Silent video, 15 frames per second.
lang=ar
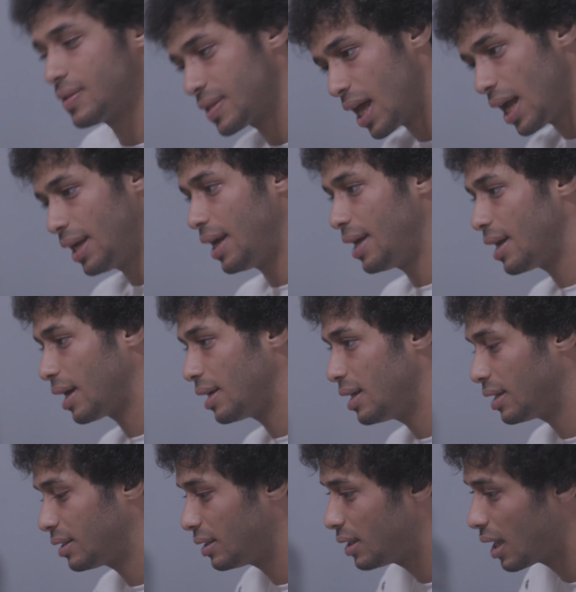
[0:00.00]
صح انا
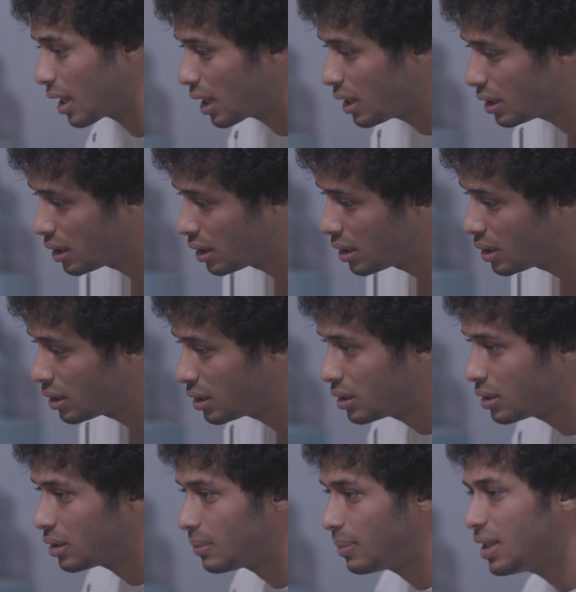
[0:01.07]
خليها تتدخل
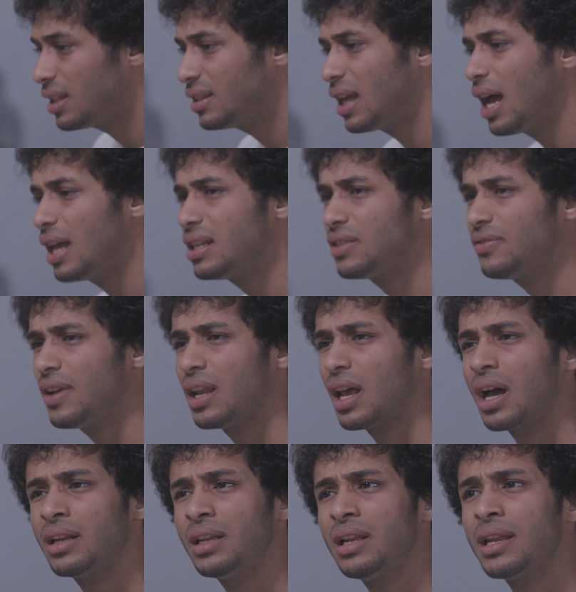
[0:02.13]
بعدين تعال ايش فيها
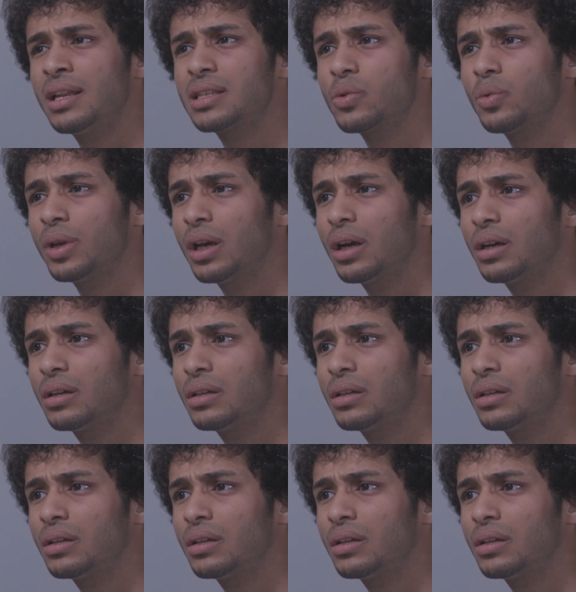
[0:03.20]
الاغاني اللي انا اسويها